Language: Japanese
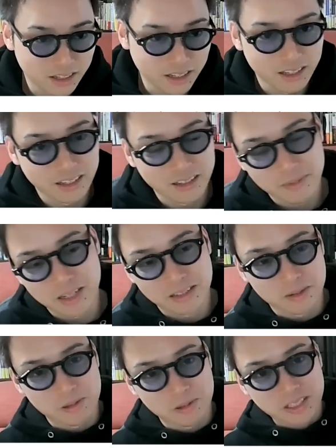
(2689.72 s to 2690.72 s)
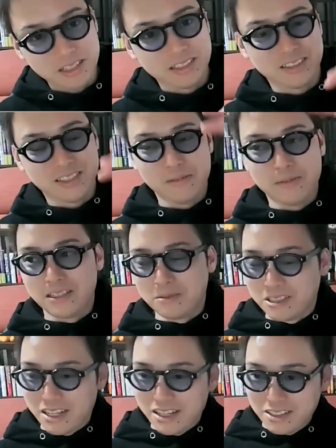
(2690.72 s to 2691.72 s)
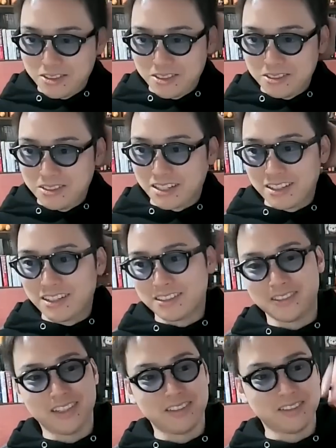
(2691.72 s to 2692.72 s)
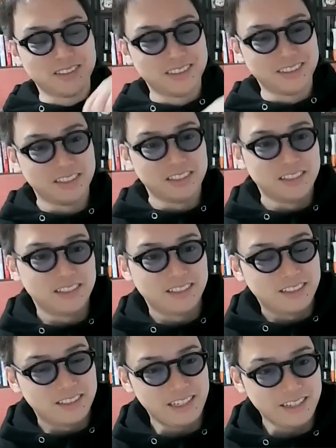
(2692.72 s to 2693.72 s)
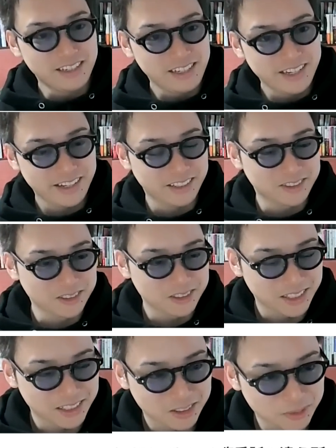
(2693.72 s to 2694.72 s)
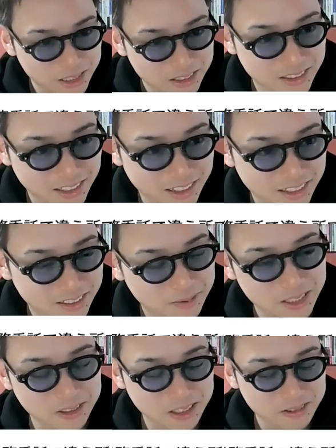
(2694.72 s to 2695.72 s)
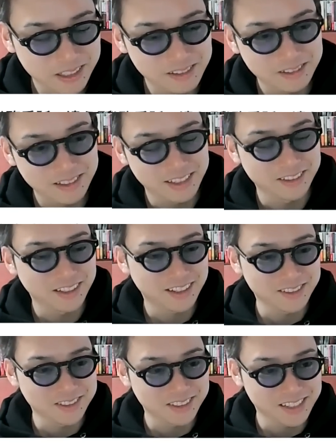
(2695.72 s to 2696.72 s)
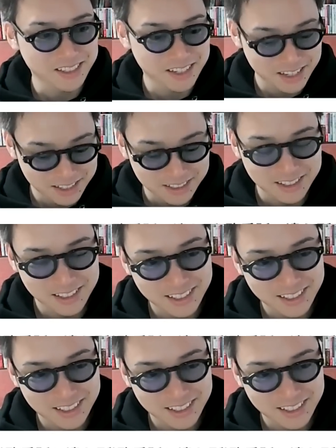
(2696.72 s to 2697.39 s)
ええまあでも極端ですね。まあでもクライアントによるからな、そんなの。いきなり切れてくるクライアントもいるんでね。まあその辺は気をつけてくださいとしか言えない